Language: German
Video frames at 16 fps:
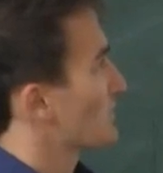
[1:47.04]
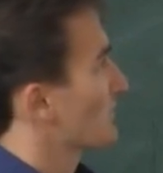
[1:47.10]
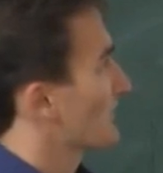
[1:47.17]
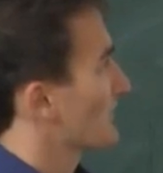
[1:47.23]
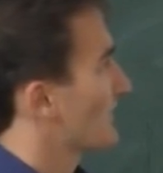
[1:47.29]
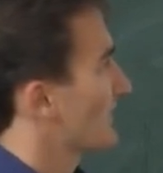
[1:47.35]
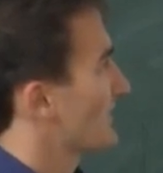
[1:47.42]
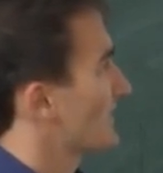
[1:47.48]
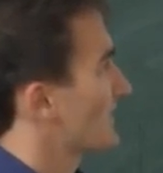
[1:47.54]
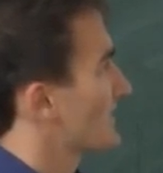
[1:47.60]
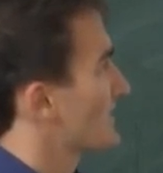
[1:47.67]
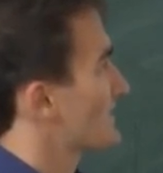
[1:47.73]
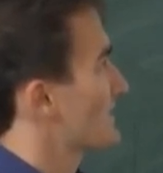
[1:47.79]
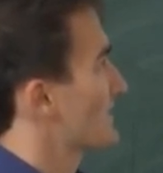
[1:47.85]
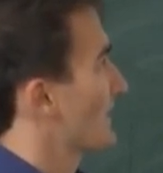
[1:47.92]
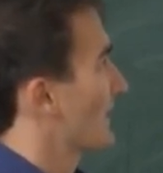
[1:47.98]
ja schon, wie wichtig
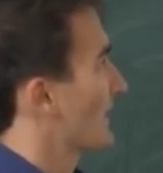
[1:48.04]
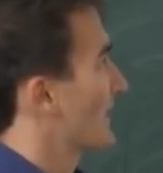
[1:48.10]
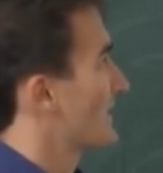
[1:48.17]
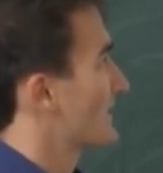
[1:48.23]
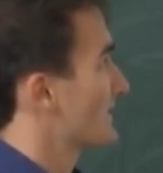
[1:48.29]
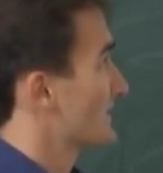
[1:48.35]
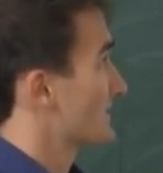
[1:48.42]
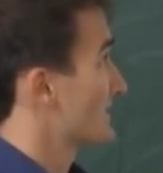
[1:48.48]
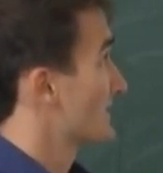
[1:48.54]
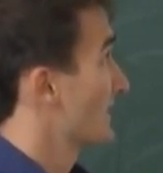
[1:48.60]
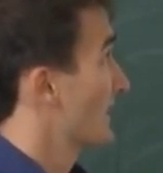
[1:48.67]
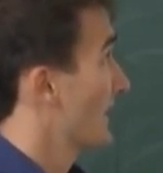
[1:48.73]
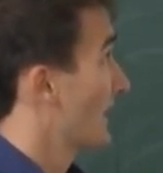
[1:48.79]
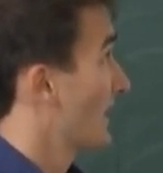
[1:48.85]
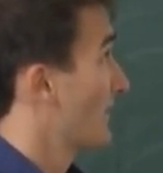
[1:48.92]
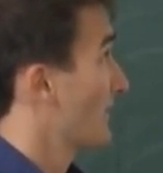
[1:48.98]
das Thema Geld ist.
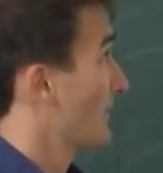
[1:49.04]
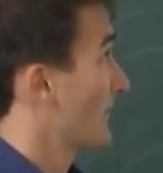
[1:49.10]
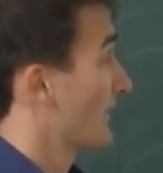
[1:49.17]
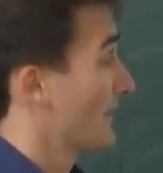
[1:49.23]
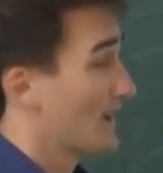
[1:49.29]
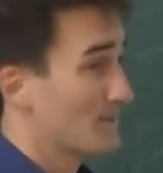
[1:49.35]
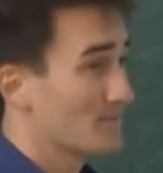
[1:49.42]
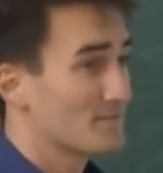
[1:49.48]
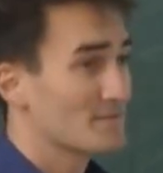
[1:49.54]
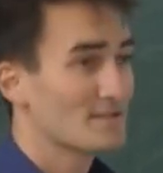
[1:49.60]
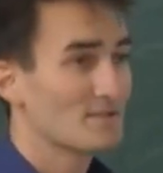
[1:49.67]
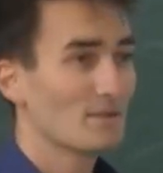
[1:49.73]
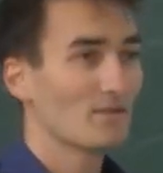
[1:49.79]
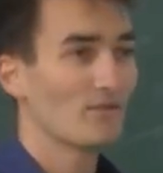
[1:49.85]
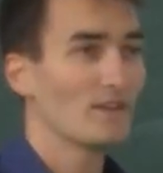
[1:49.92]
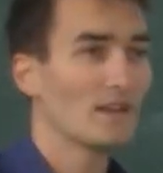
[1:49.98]
Ähm, ich habe
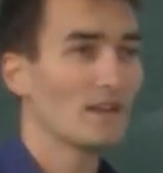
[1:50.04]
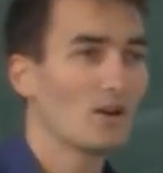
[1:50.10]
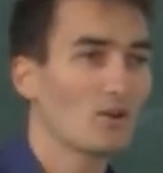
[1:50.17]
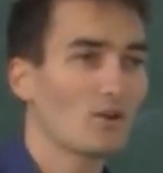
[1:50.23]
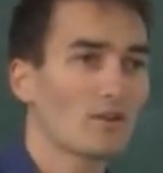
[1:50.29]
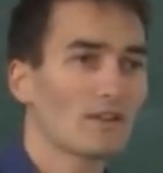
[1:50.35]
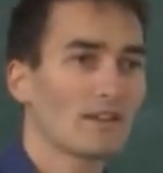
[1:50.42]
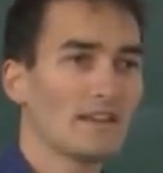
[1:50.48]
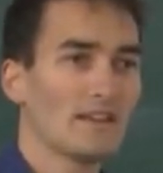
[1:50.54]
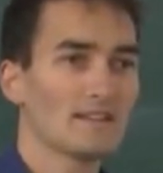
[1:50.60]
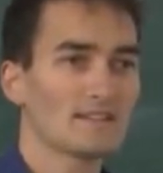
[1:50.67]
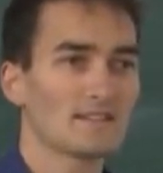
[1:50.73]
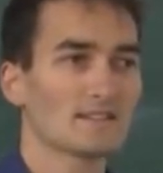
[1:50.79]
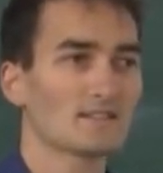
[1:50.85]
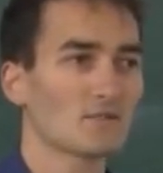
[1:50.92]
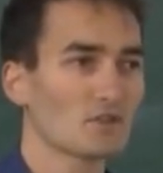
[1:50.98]
ziemlich viel auch
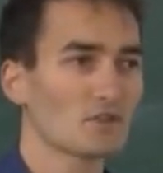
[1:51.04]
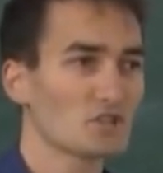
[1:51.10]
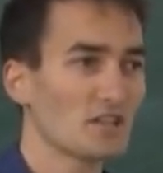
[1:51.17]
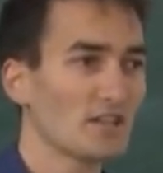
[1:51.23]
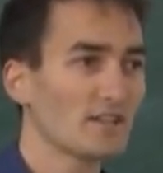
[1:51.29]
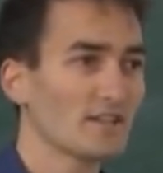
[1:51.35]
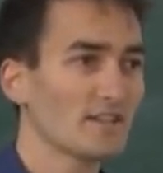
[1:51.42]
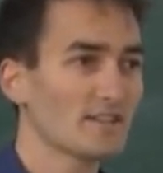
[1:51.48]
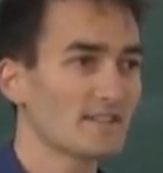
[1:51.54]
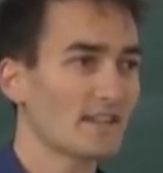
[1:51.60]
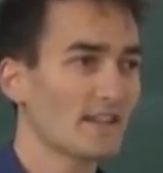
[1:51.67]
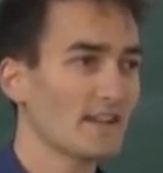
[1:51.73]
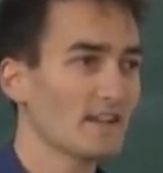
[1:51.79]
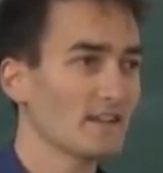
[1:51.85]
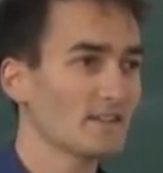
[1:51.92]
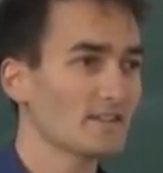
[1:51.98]
gelesen jetzt zur Geschichte des
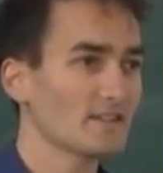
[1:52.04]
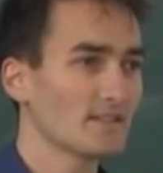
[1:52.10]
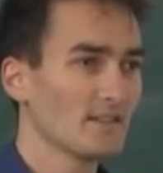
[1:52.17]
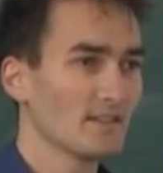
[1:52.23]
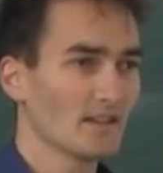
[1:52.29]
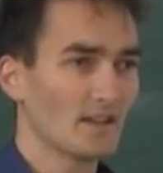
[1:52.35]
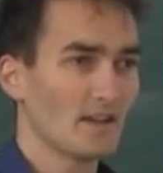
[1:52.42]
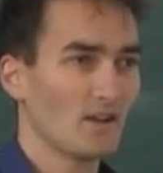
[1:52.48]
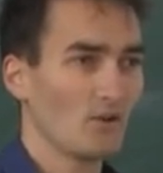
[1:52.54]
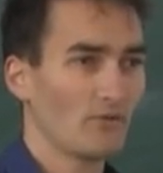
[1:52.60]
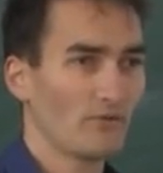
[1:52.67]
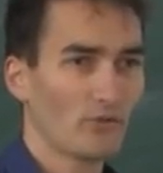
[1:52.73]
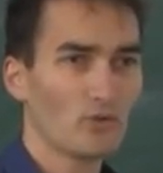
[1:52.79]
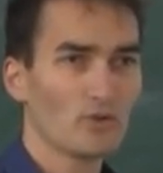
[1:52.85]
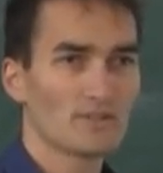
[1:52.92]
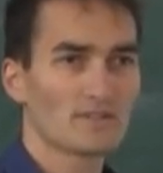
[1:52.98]
Geldes, auch
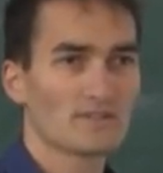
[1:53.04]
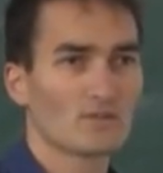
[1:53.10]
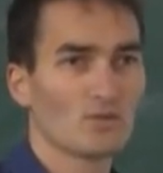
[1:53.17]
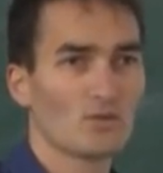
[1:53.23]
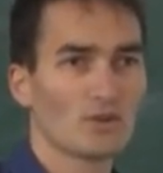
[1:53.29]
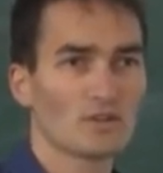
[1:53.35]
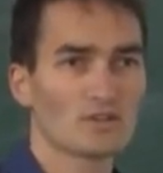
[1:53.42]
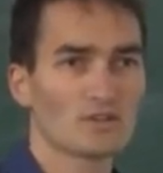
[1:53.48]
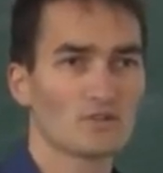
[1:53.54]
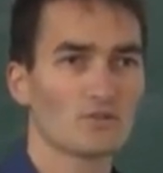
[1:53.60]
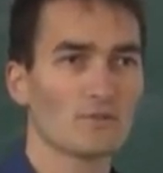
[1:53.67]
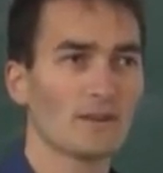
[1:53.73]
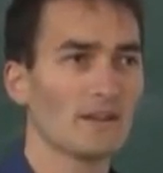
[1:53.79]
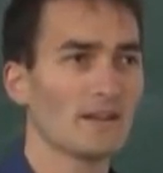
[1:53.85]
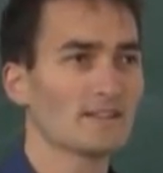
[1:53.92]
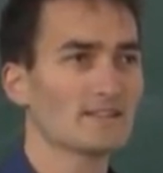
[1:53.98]
frühhistorisch und
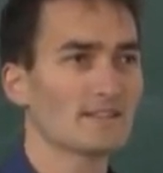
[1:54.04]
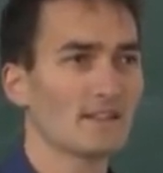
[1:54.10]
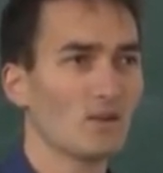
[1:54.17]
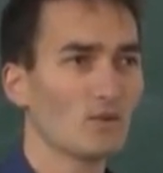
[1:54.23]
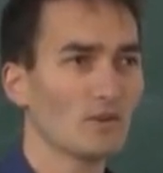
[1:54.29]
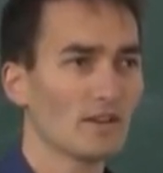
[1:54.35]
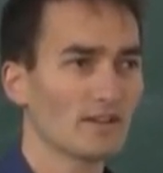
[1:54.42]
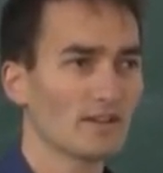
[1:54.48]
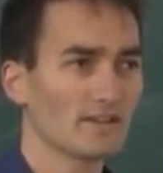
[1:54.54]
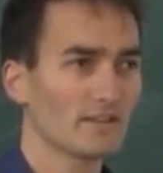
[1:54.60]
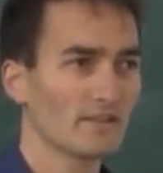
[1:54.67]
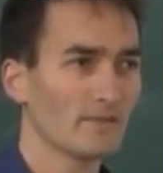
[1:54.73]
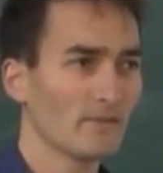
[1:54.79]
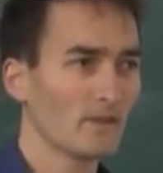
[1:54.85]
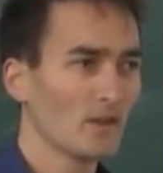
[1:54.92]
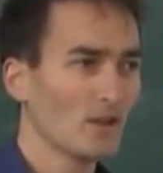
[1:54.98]
über die letzten Jahrhunderte.
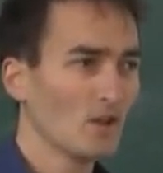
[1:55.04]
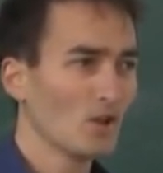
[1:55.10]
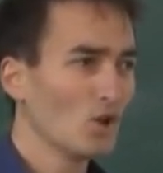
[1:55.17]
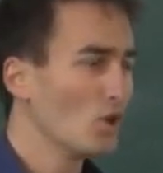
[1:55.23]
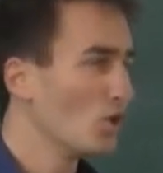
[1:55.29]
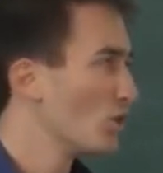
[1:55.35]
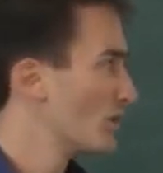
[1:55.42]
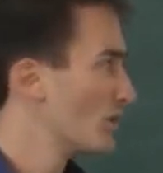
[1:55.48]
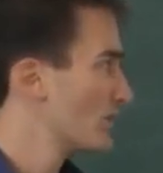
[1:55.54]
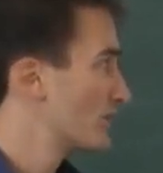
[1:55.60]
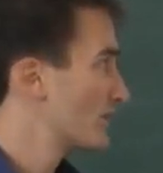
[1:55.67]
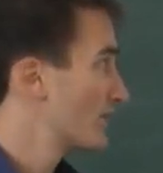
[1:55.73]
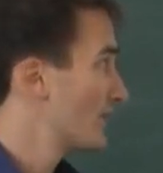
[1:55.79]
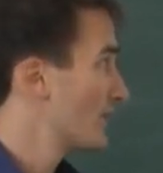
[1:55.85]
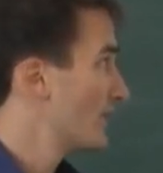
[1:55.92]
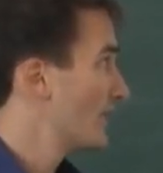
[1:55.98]
Und
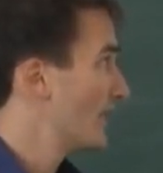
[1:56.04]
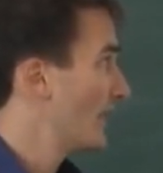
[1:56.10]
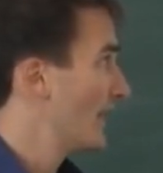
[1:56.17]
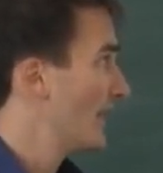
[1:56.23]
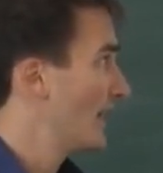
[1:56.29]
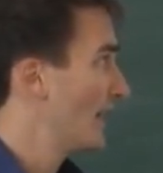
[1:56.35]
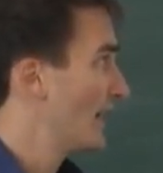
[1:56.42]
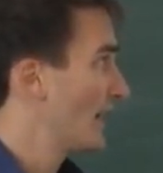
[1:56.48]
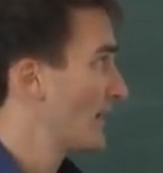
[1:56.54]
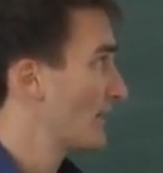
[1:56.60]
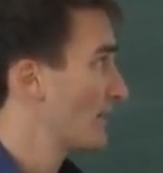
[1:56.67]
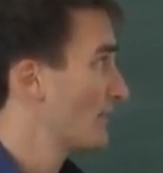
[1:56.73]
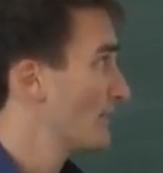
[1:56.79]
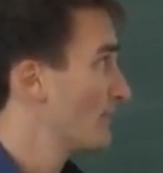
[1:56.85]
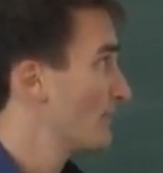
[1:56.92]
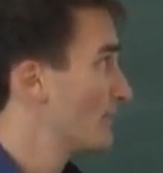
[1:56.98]

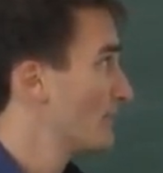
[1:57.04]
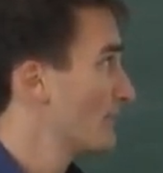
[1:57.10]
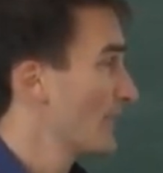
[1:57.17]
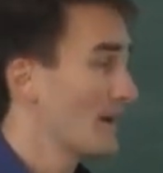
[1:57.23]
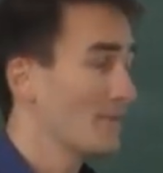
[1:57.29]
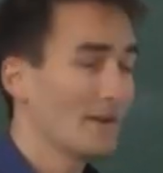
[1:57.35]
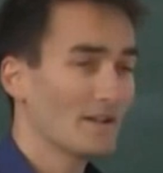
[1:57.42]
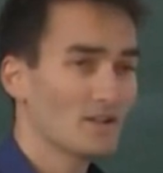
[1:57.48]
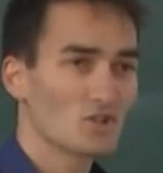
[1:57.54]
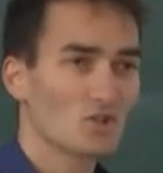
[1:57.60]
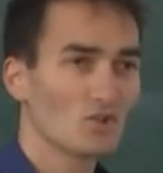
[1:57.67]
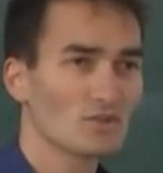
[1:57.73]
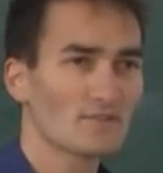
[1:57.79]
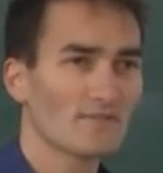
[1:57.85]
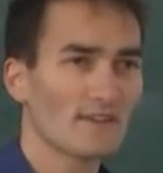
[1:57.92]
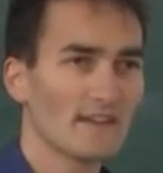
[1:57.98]
ähm, ja, mein
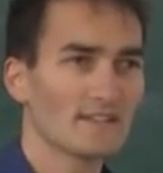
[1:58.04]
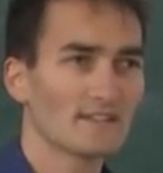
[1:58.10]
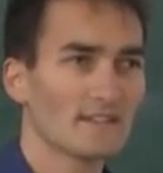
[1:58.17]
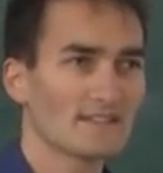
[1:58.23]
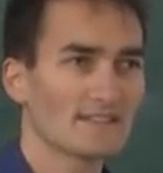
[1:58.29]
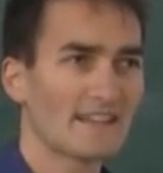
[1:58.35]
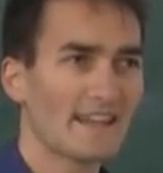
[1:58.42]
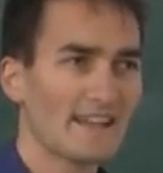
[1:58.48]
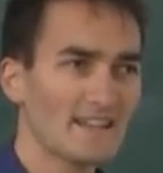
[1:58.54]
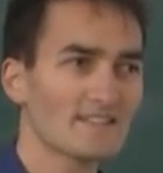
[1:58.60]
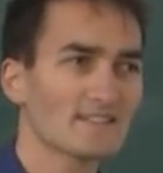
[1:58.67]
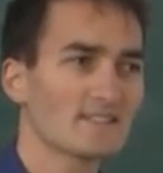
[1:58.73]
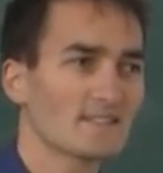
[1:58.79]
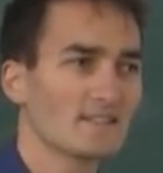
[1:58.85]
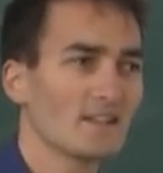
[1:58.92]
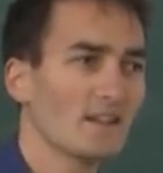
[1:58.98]
Schluss war, das
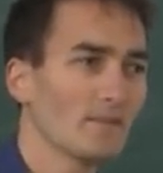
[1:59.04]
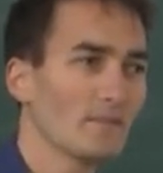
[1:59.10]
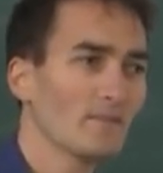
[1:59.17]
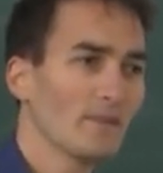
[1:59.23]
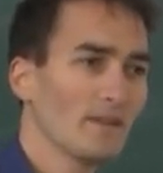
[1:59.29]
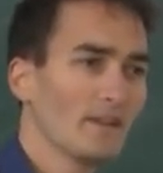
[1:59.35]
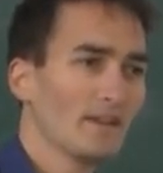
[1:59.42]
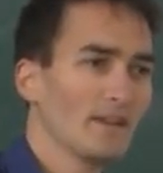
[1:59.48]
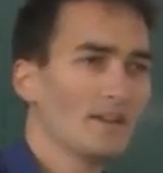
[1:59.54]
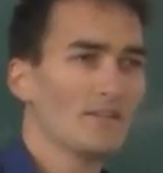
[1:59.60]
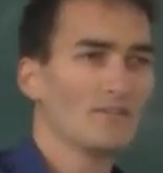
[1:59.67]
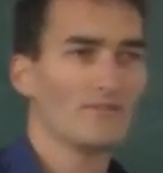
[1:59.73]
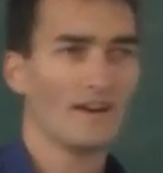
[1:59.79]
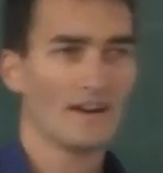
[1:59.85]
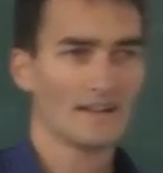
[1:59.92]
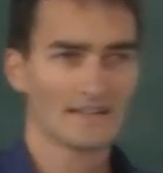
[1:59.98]
Geldsystem
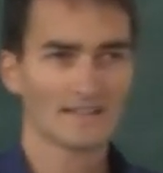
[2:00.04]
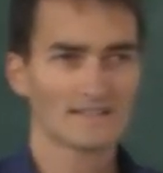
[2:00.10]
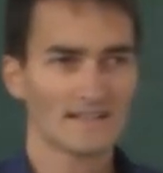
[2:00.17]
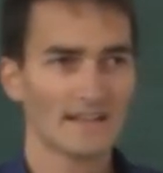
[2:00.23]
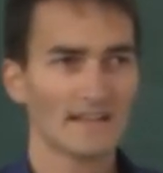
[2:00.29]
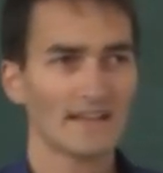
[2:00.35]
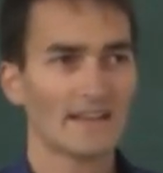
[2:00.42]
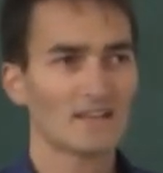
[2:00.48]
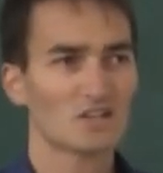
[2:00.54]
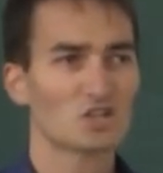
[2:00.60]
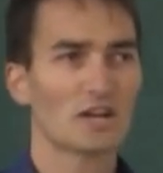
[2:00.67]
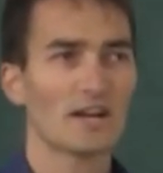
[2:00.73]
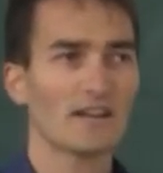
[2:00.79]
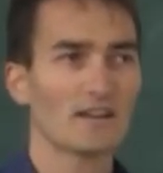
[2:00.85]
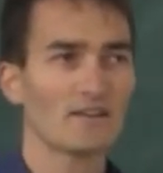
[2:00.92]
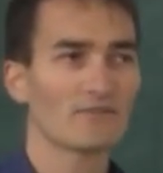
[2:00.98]
war tatsächlich
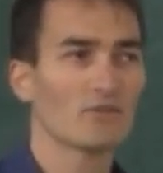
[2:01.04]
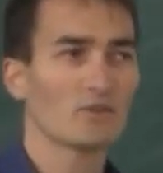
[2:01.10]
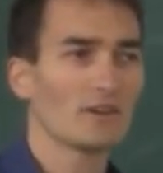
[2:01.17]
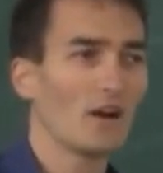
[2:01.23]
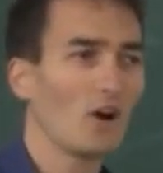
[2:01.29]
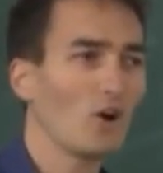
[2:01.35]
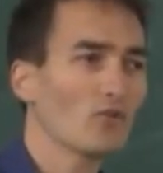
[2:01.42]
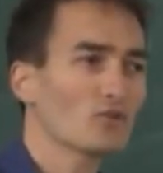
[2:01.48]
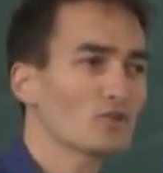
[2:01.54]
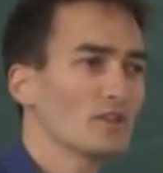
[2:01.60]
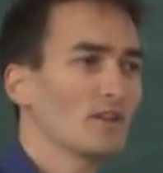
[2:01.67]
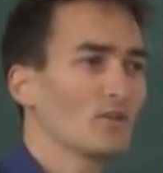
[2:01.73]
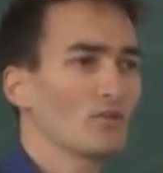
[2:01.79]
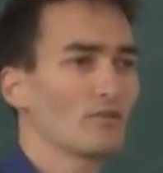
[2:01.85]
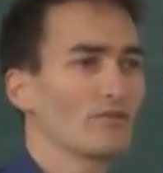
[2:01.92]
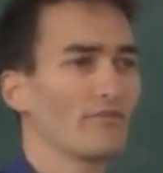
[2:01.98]
entscheidend für den
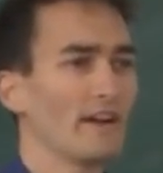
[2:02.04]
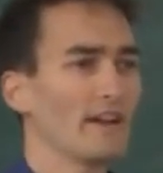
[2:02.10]
Aufstieg und